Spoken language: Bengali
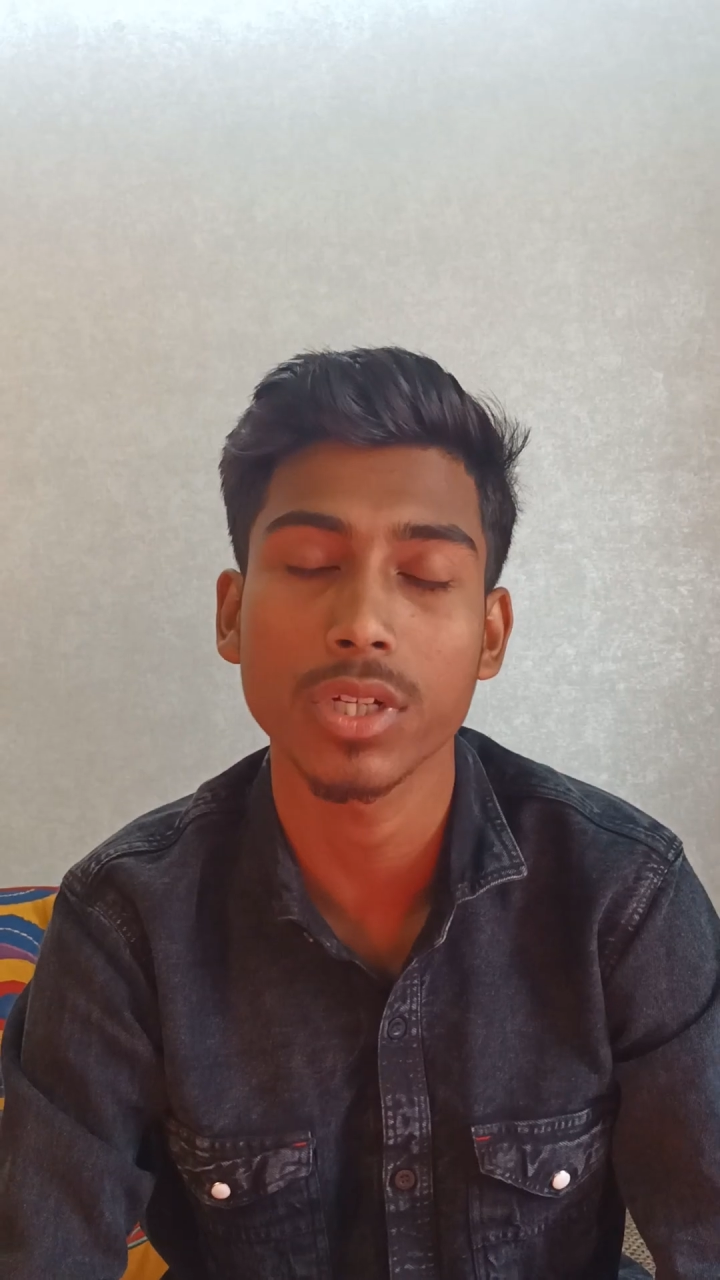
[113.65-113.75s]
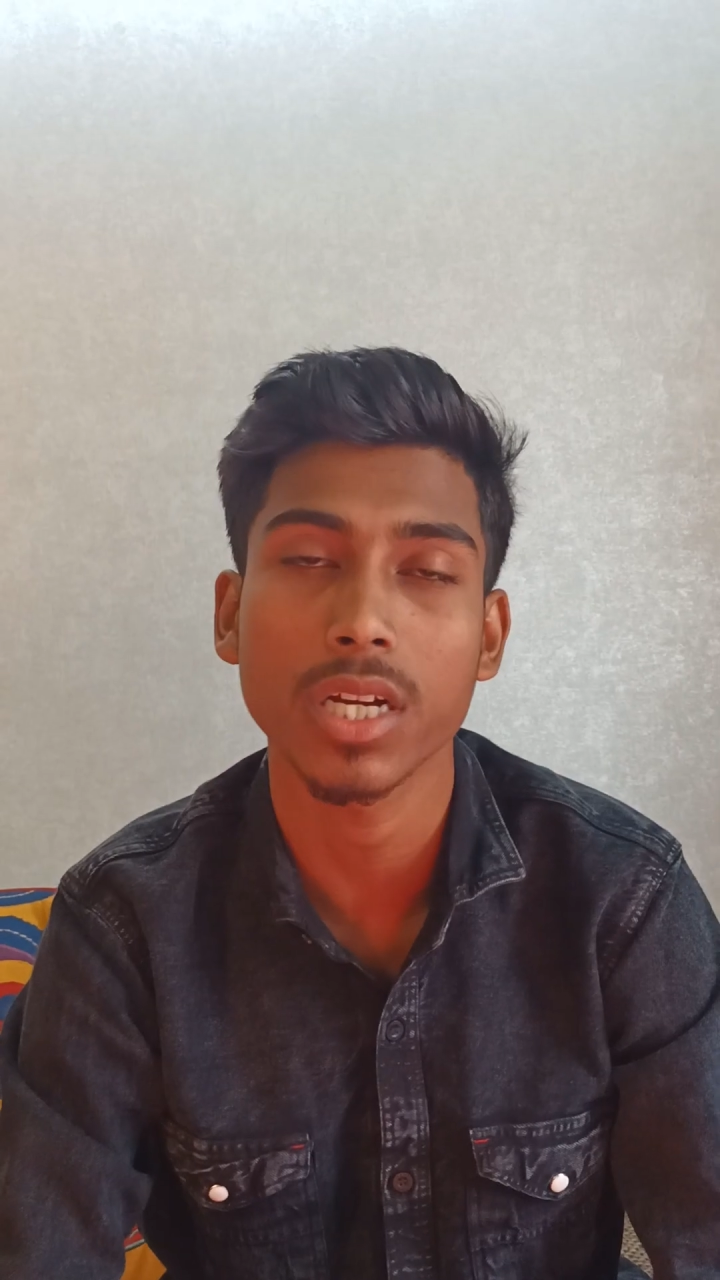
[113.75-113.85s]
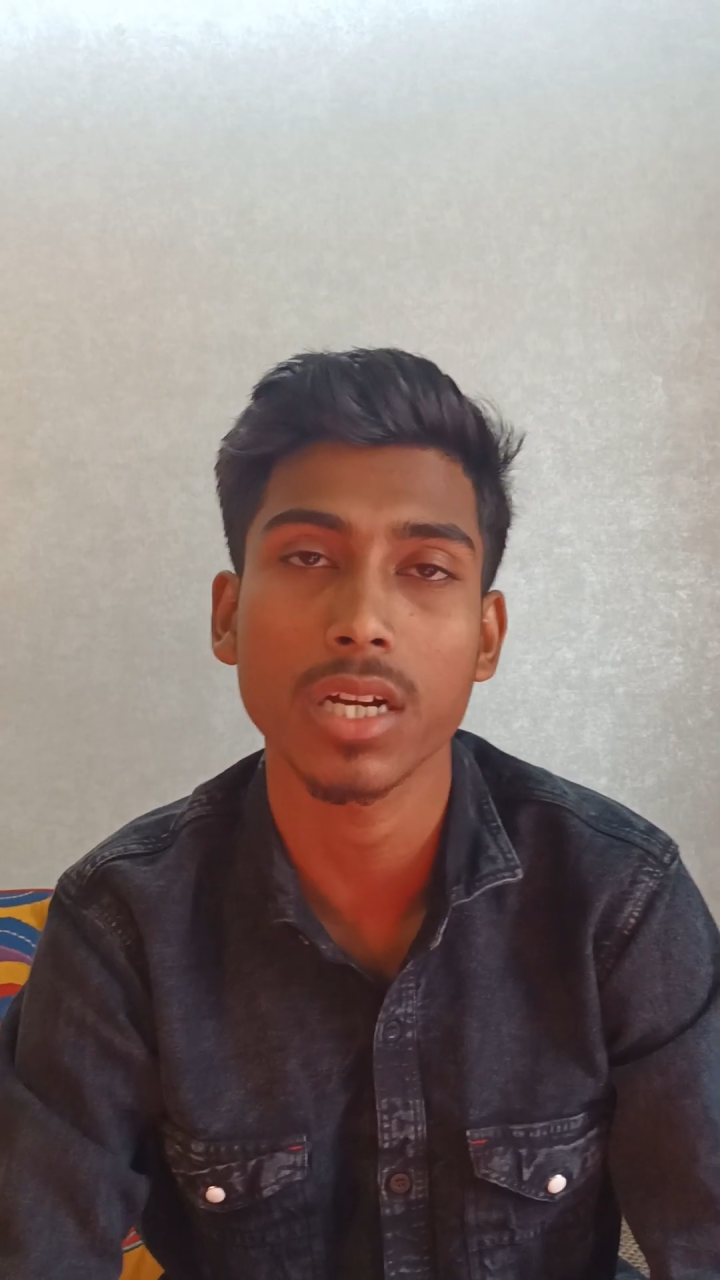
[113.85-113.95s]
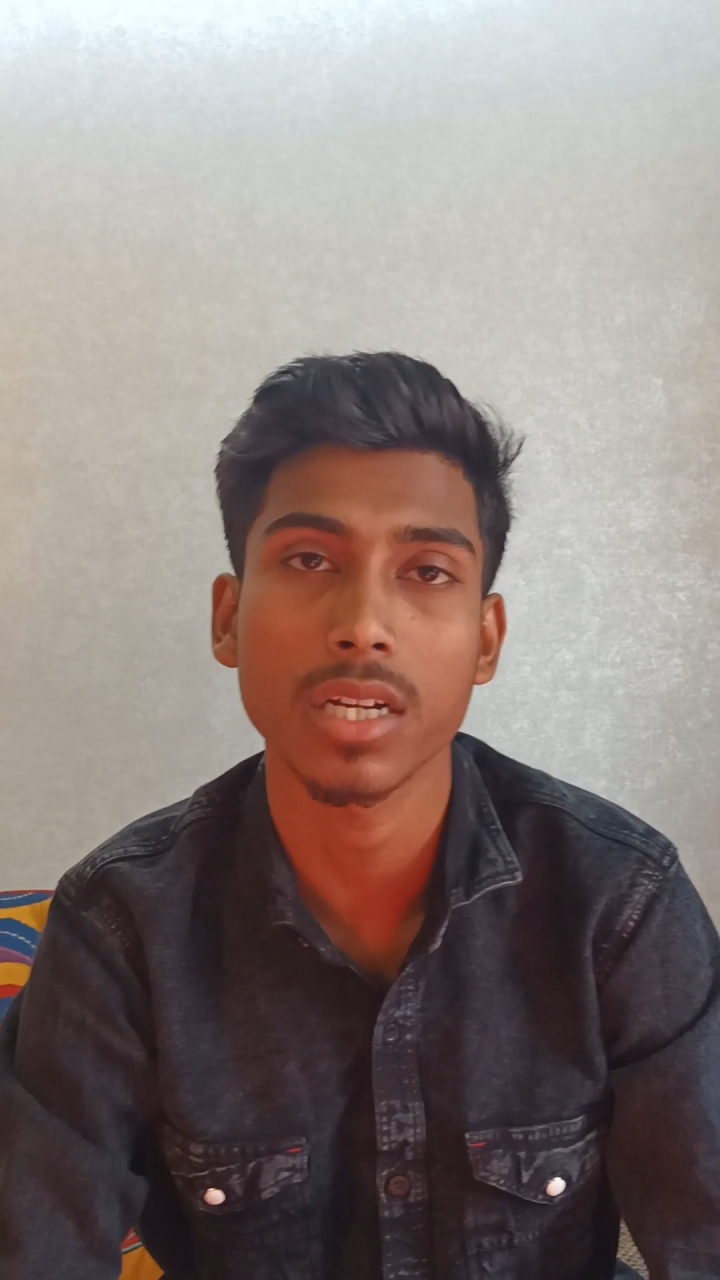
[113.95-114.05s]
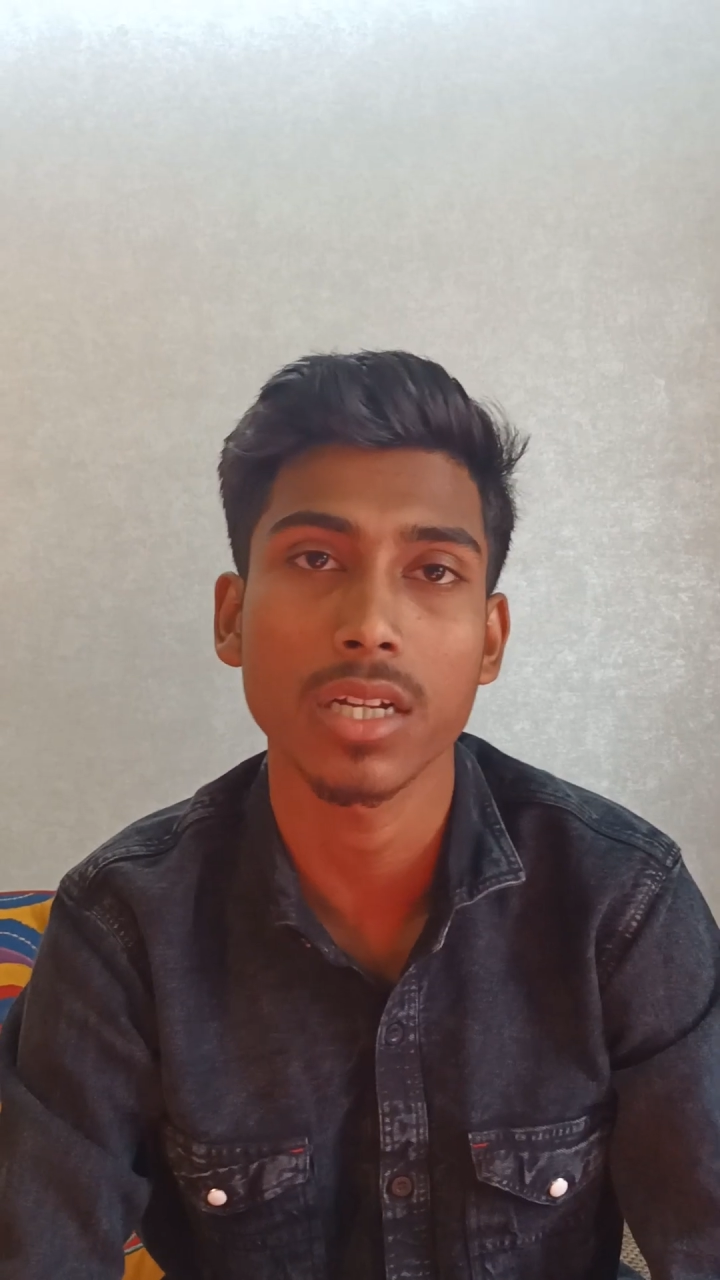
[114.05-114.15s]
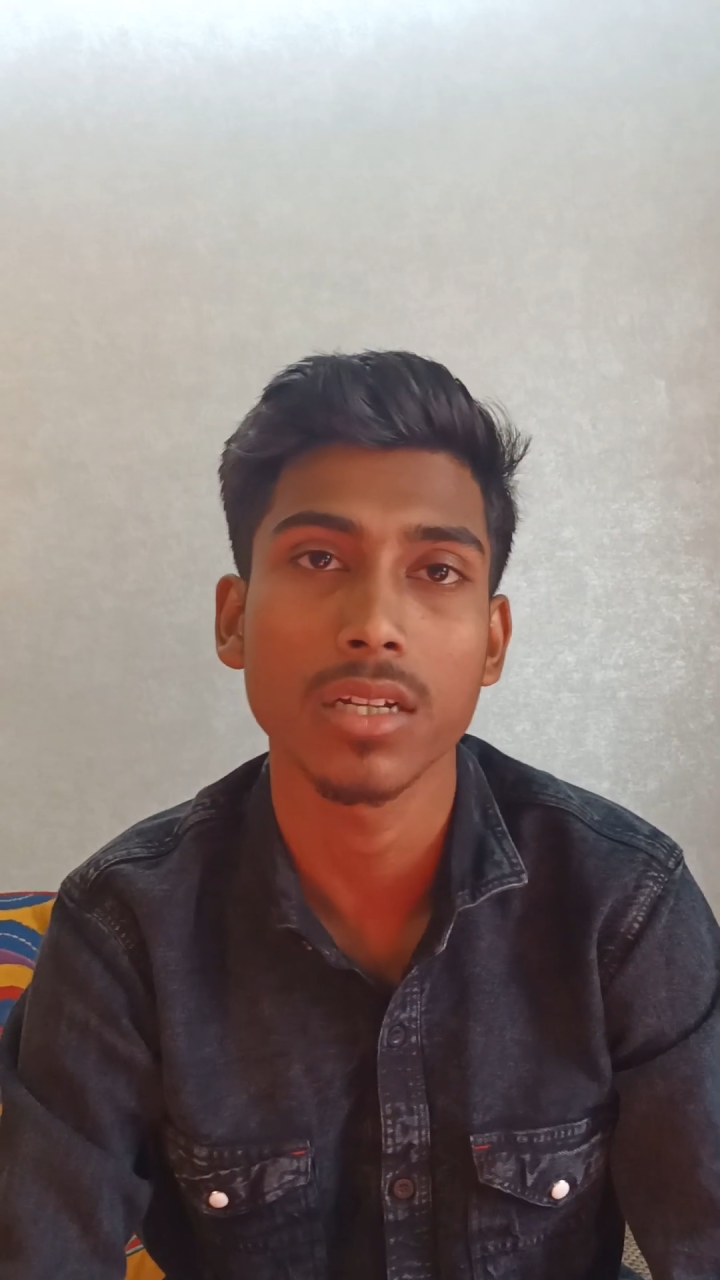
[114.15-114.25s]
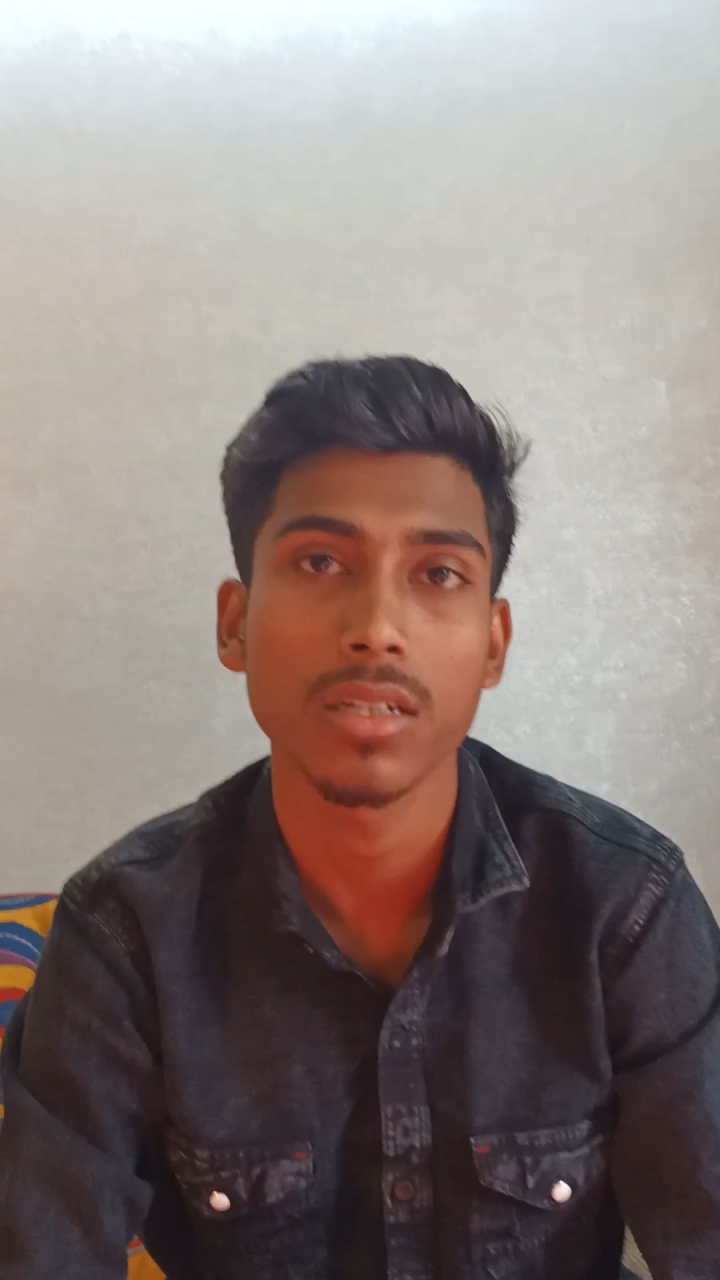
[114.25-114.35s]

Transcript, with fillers: ওই টাকাটা